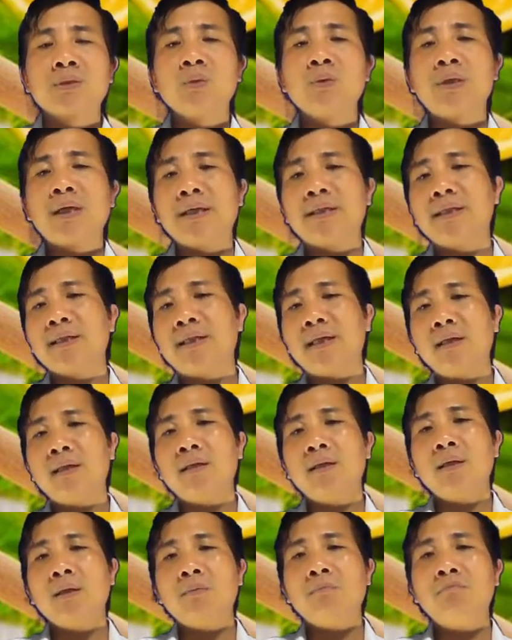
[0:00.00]
Chúng ta chỉ
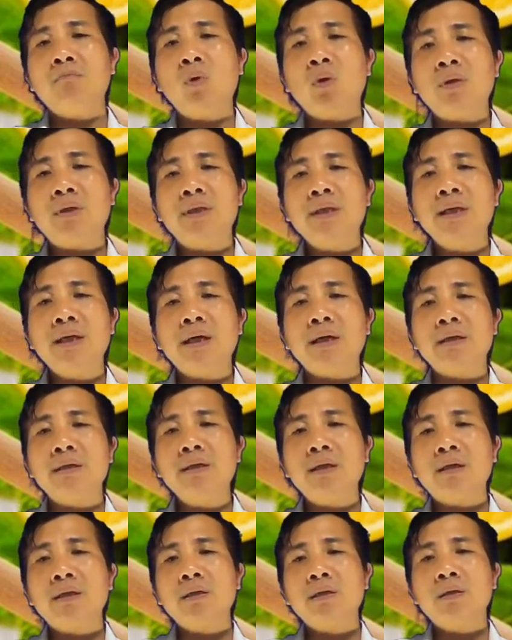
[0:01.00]
cần một thìa
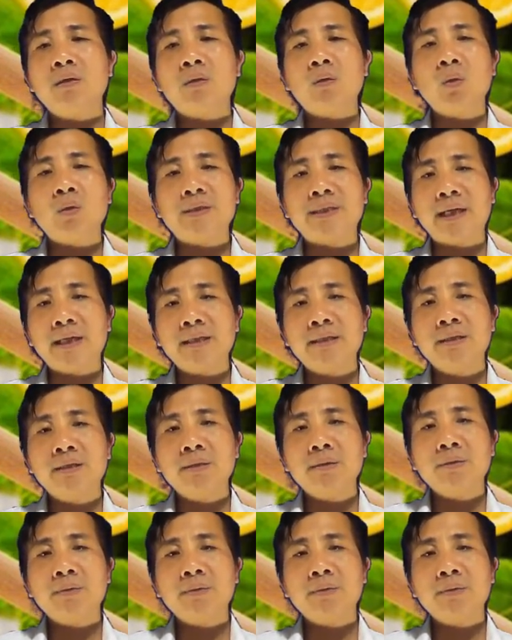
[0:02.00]
nước cốt chanh,